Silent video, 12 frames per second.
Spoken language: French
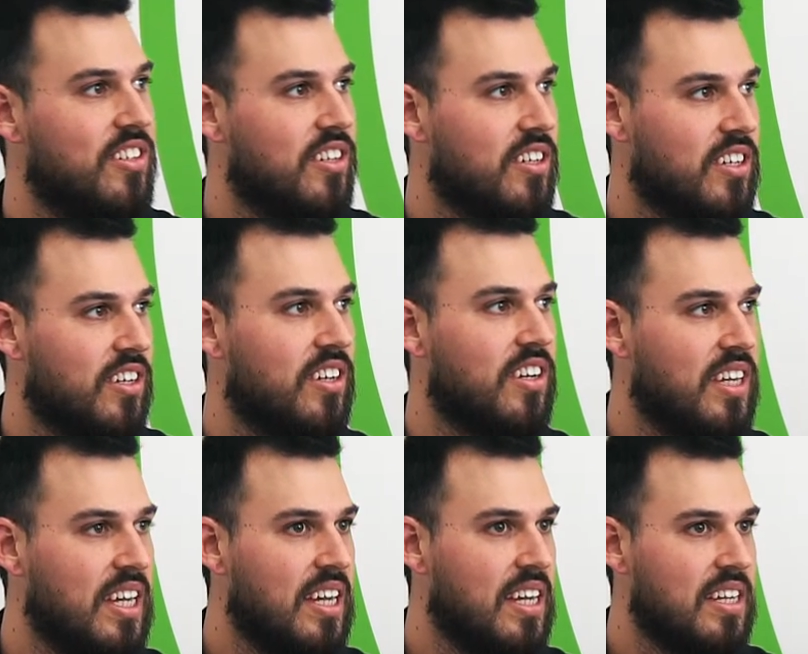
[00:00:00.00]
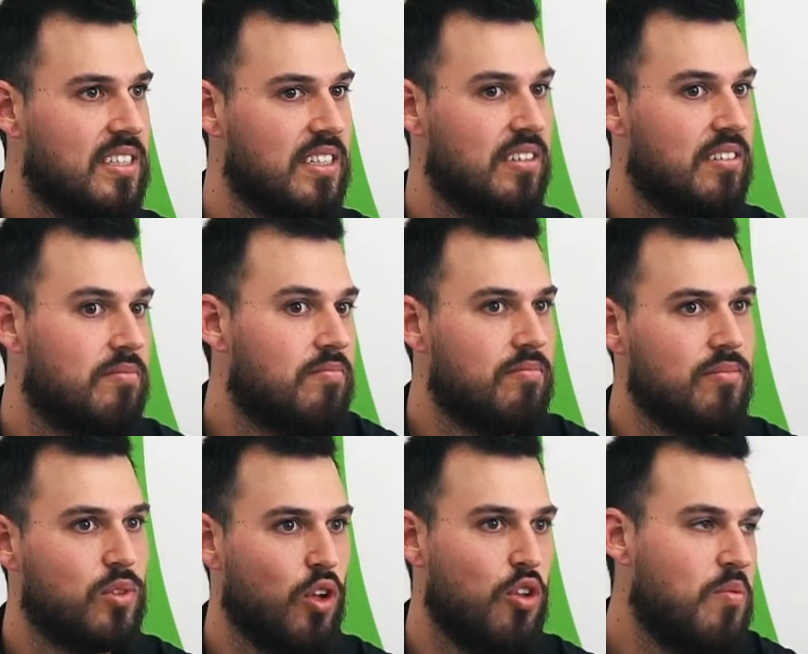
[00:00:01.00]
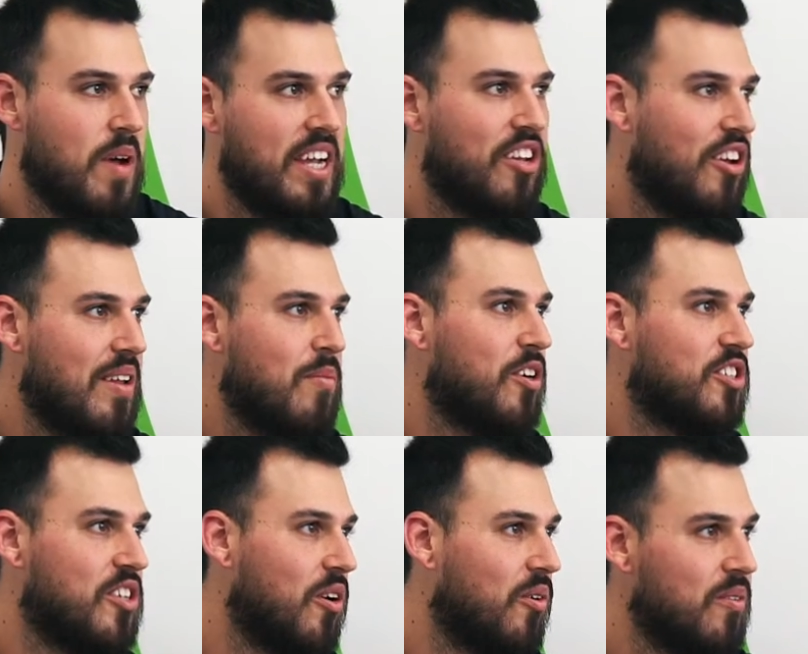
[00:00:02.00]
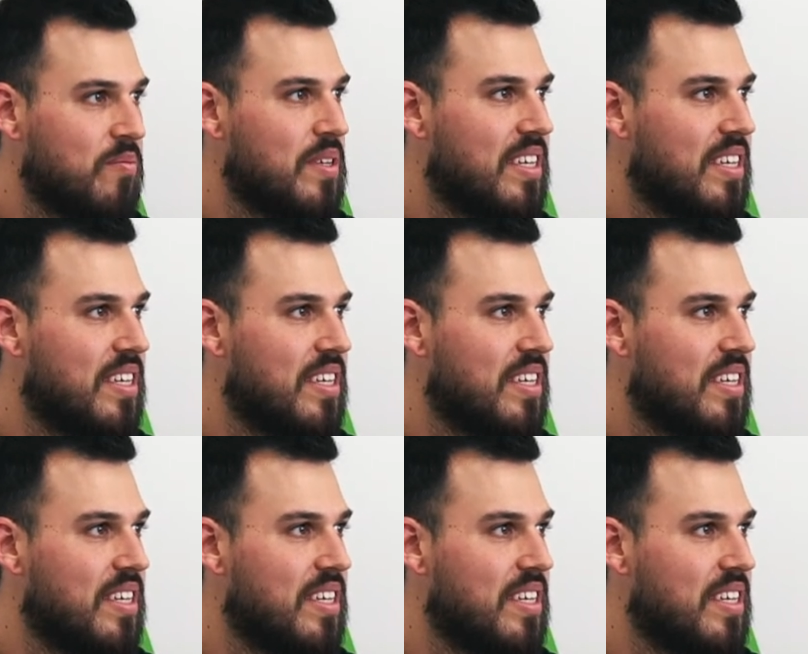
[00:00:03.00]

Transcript: Là, c'est, c'est un humain qui a une émotion,